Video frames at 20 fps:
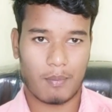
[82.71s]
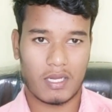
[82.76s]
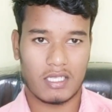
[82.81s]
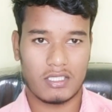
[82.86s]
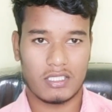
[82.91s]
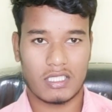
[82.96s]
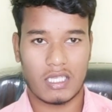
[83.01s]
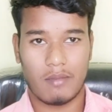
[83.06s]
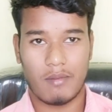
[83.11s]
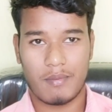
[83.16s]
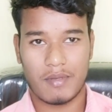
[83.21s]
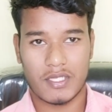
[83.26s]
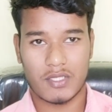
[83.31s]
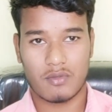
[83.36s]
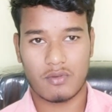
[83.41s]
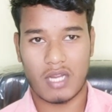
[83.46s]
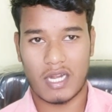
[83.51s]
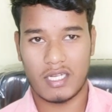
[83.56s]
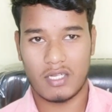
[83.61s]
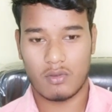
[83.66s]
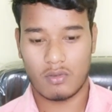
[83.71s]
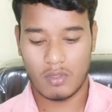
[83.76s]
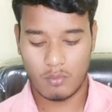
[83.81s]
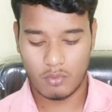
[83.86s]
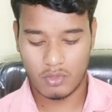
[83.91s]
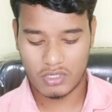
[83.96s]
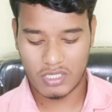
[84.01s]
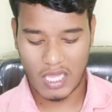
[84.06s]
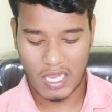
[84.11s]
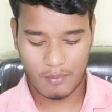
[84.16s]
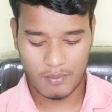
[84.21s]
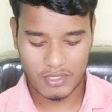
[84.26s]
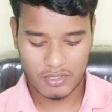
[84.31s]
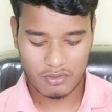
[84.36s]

आपके जितने भी फेसबुक आई होंगे वो सारा